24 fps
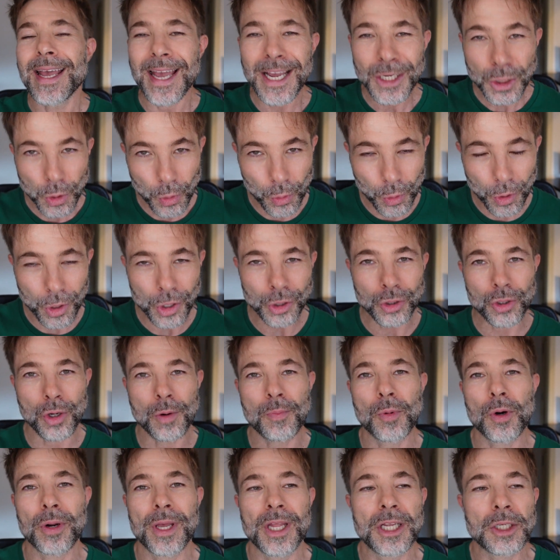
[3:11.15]
Es
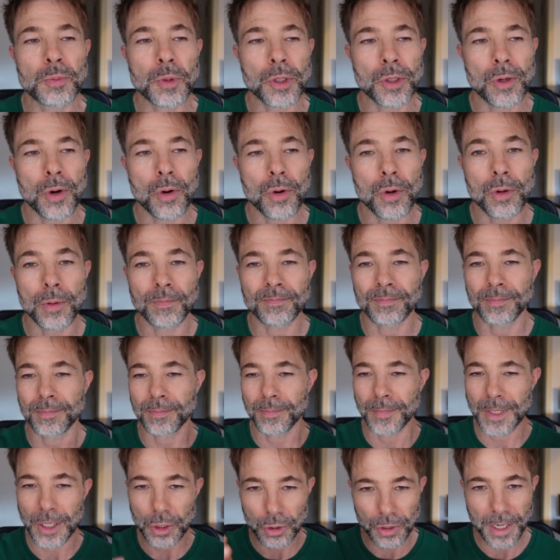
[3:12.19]
curioso porque después luego,
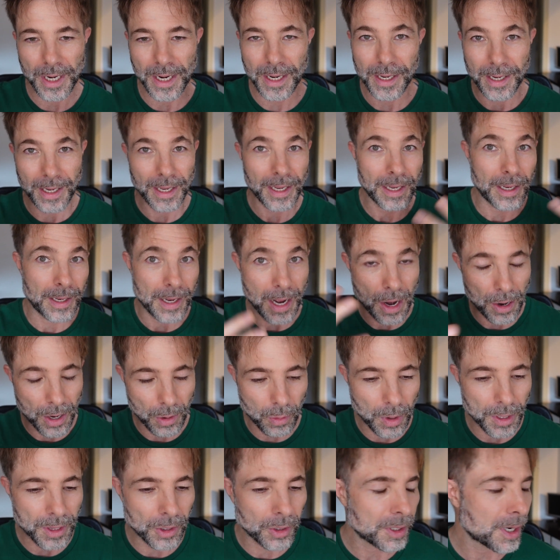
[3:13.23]
ya os diré que ahora
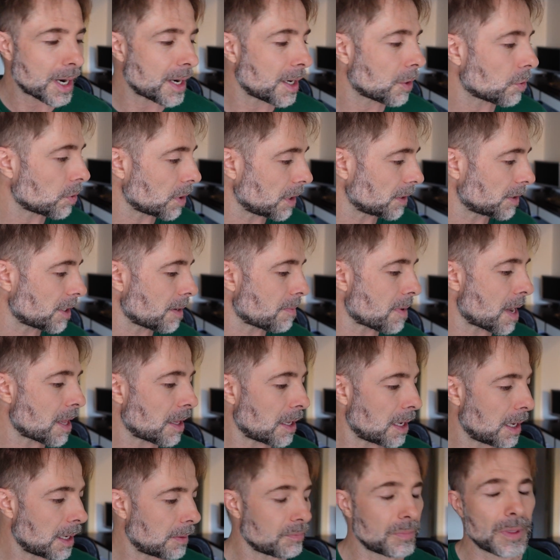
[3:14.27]
cuando entraré con el tema
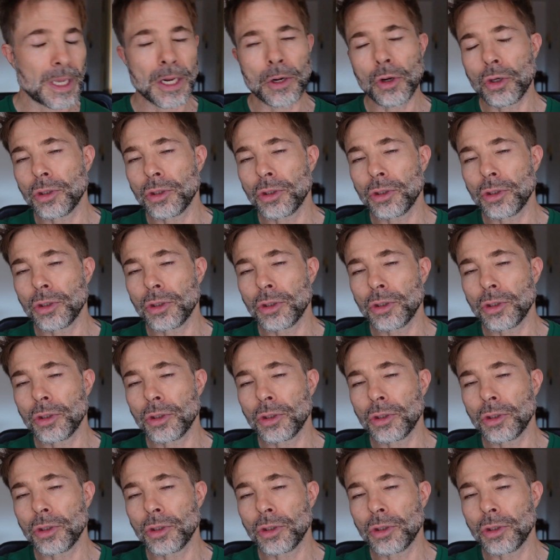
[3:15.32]
de,